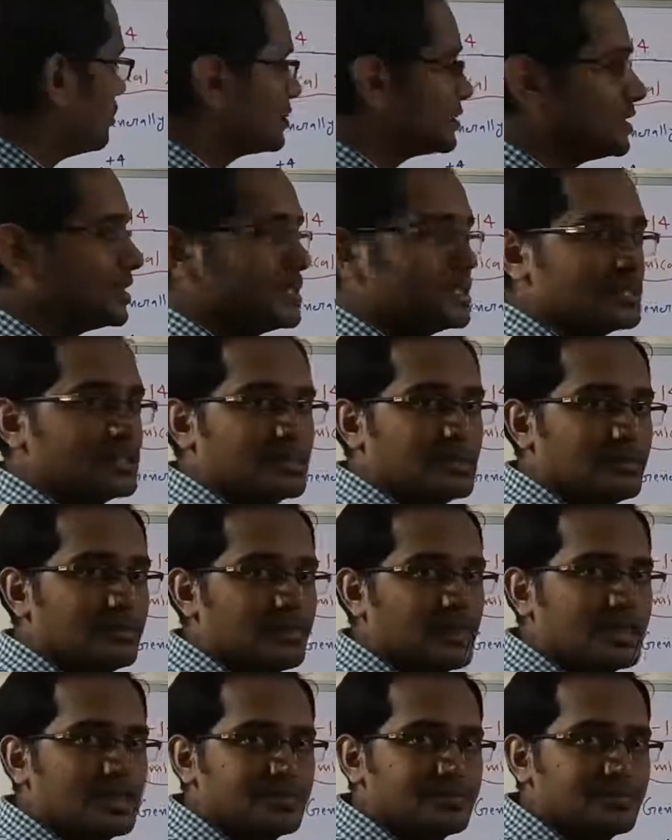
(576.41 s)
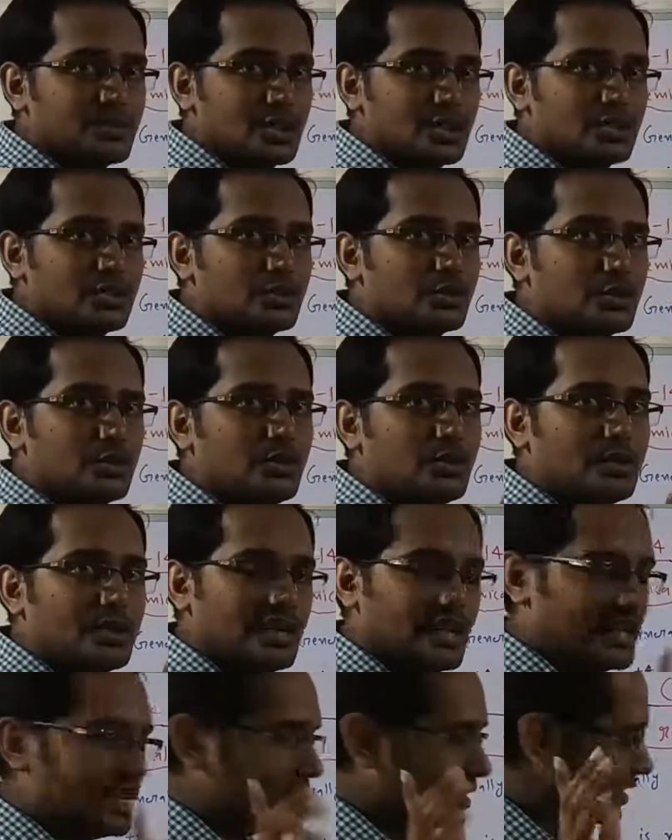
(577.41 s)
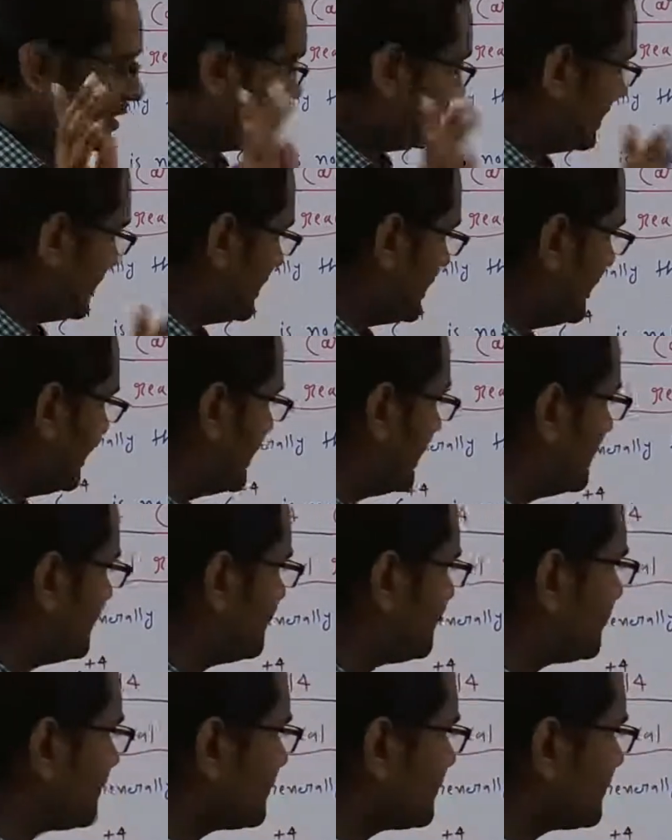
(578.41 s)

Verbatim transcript: ऑक्सीडेशन नंबर शो नहीं करता है ठीक है